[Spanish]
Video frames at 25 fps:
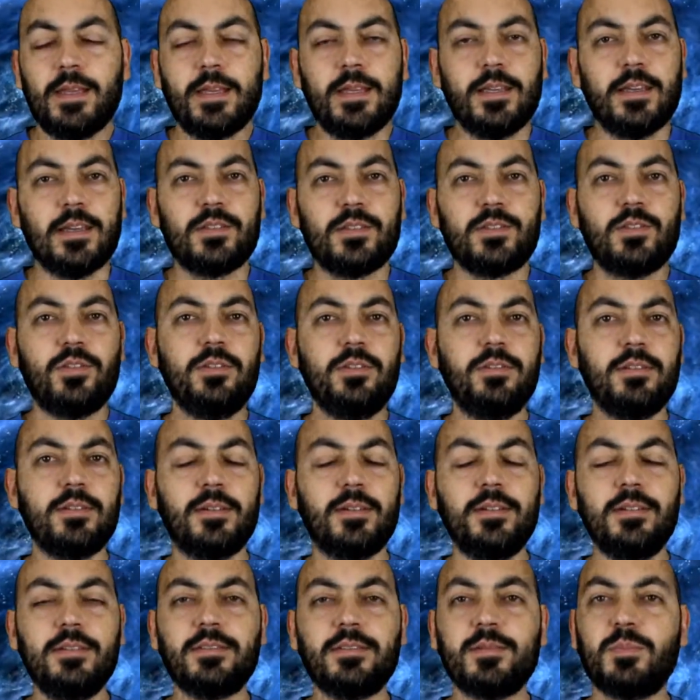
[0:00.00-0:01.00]
Y esto
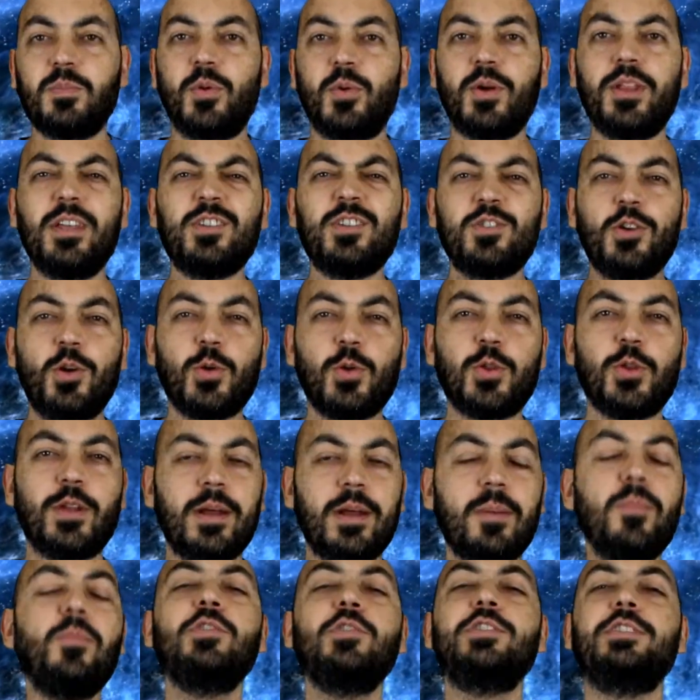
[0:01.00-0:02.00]
puede
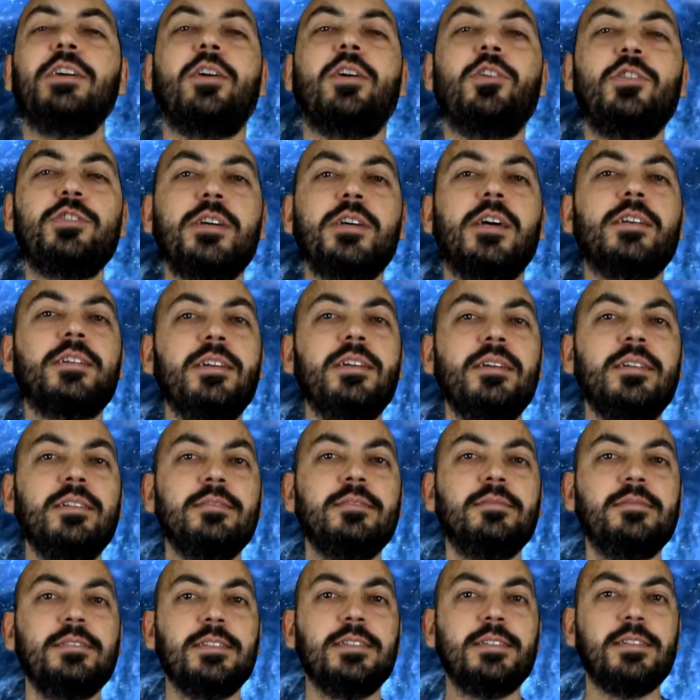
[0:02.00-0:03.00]
solucionar muchas cosas, ¿eh?
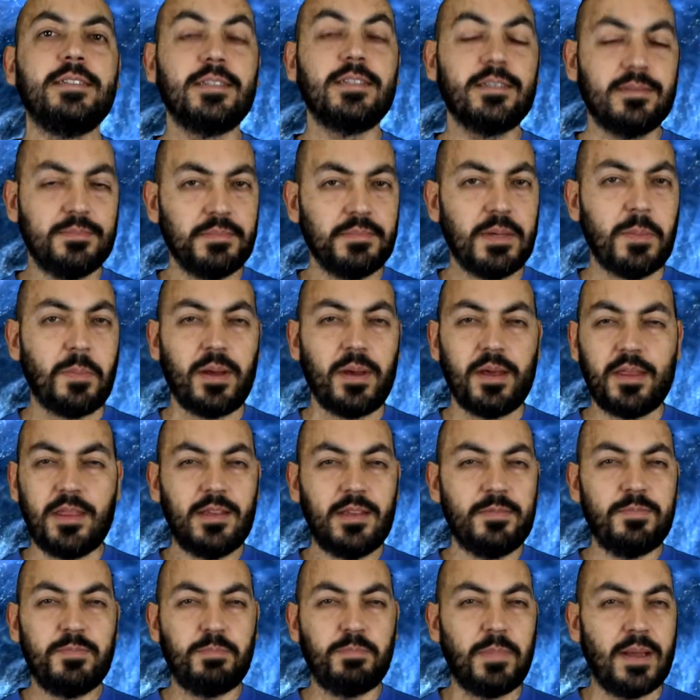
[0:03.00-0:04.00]
Me parece
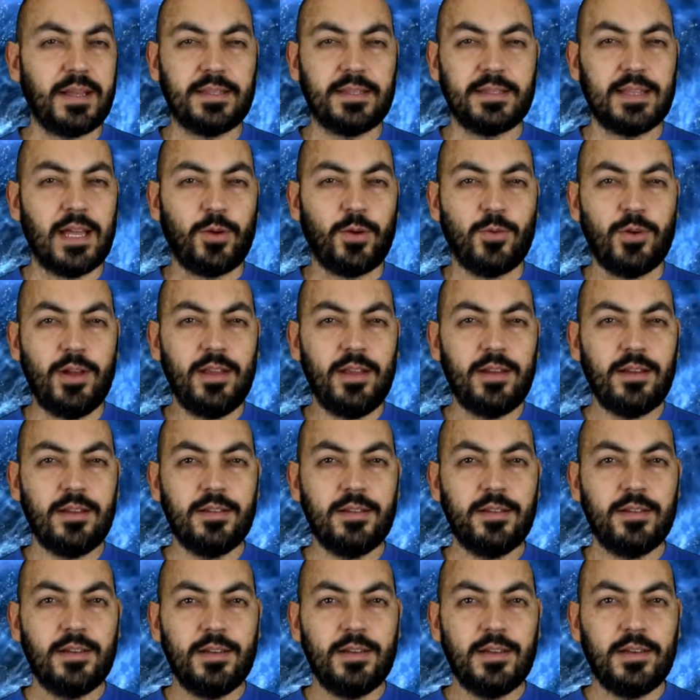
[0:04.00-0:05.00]
espectacular.
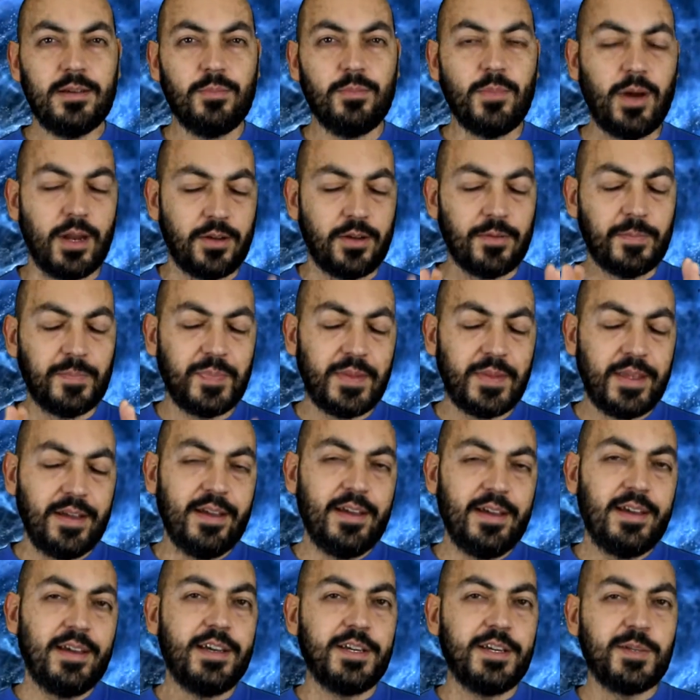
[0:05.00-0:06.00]
Bueno,
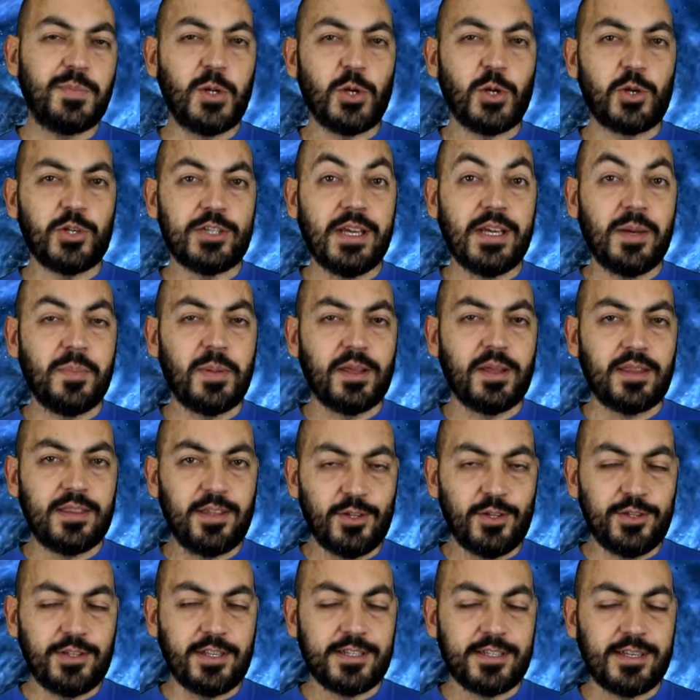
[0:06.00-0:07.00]
espero que os haya
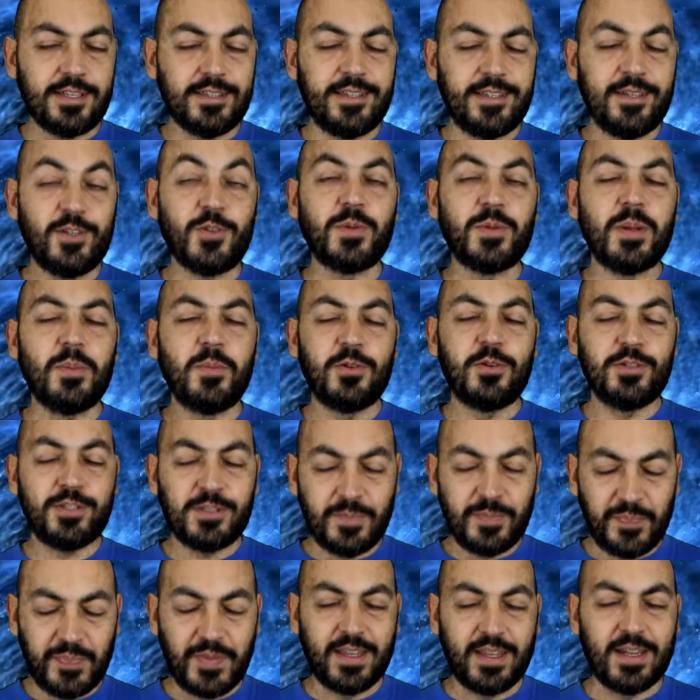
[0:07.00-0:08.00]
parecido interesante y nos vemos
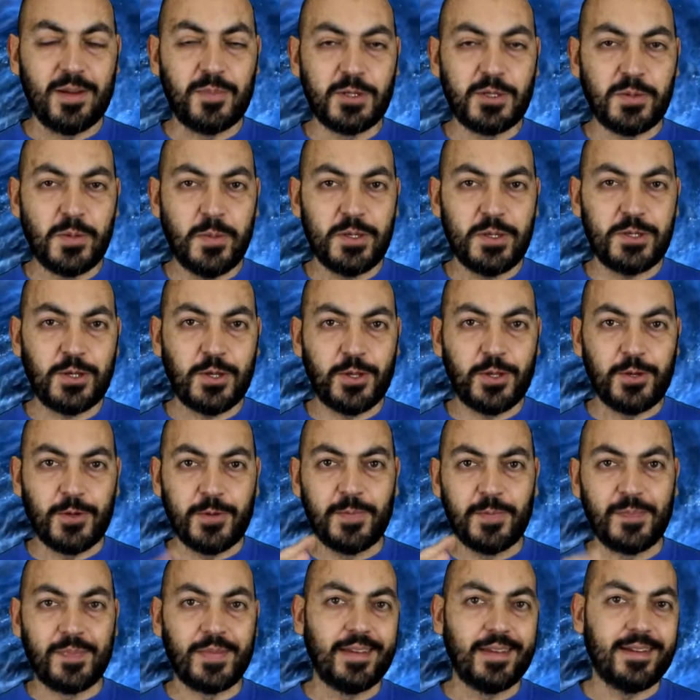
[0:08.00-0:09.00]
en el próximo episodio.
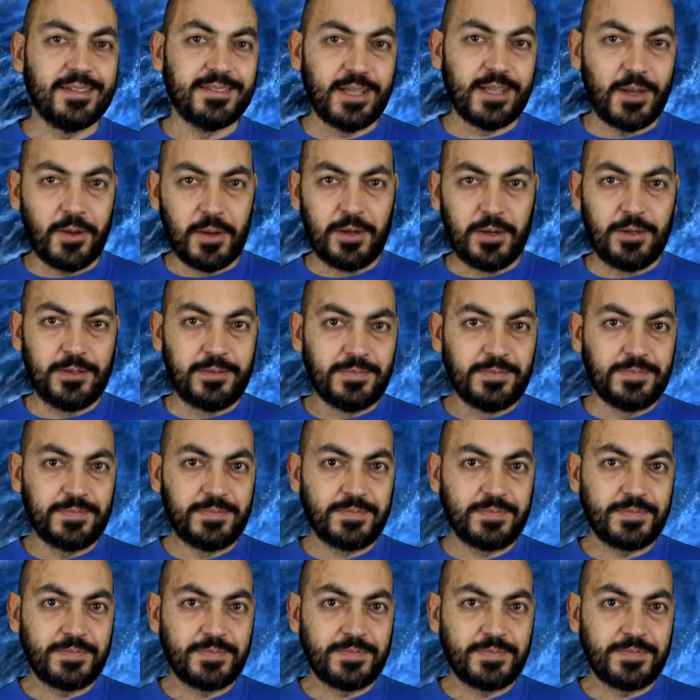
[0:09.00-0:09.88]
Hasta luego.